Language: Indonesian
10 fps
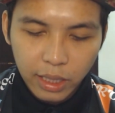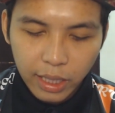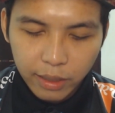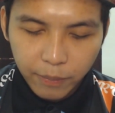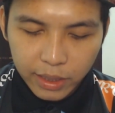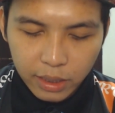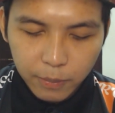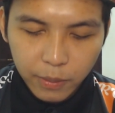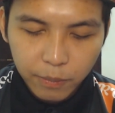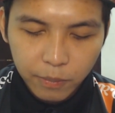dan
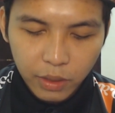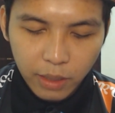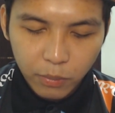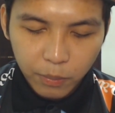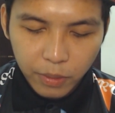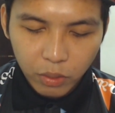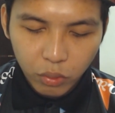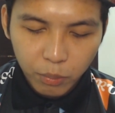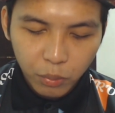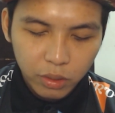maksimum kamu
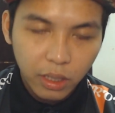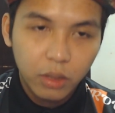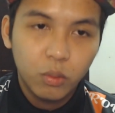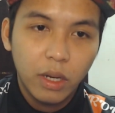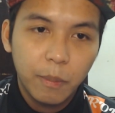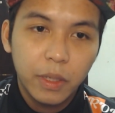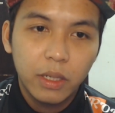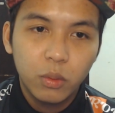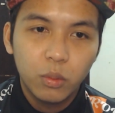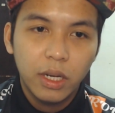perlu kumpul
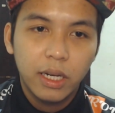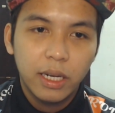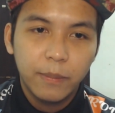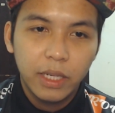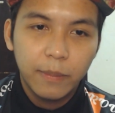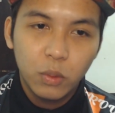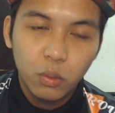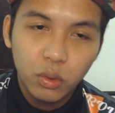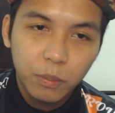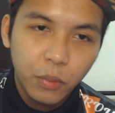
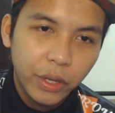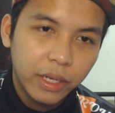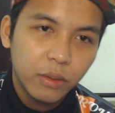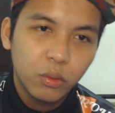182667 poin